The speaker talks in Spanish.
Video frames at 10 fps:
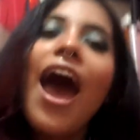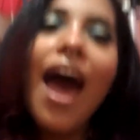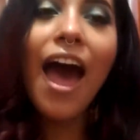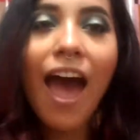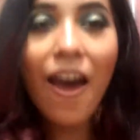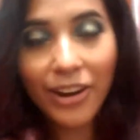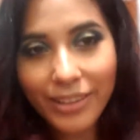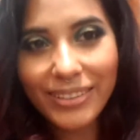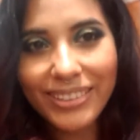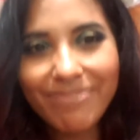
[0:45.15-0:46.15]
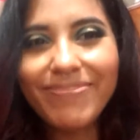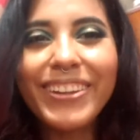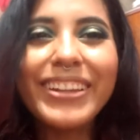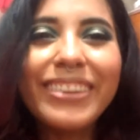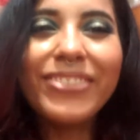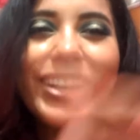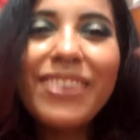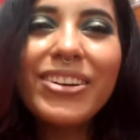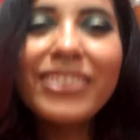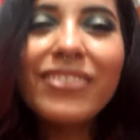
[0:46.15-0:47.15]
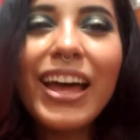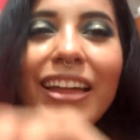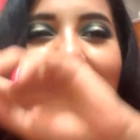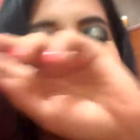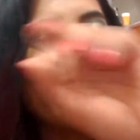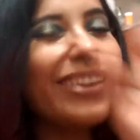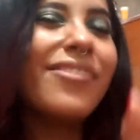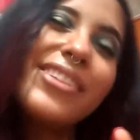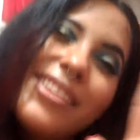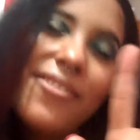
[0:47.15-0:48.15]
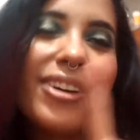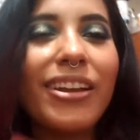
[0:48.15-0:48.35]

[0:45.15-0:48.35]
Ahora sí, no demoremos más y comencemos